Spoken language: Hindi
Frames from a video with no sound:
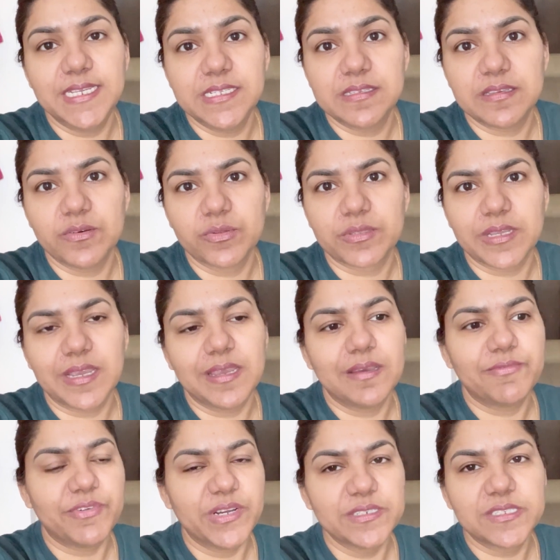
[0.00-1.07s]
इजी होता है
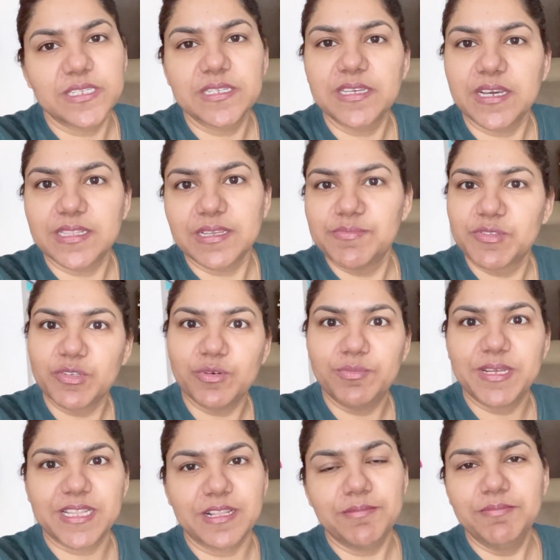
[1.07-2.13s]
फंक्शन ख़त्म तो
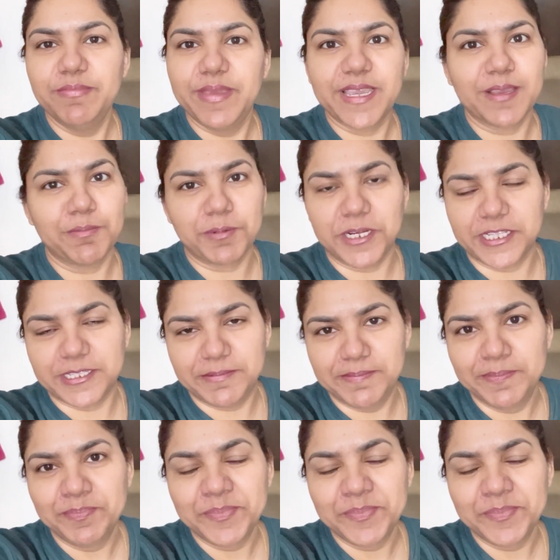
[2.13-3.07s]
मतलब मेकअप ख़त्म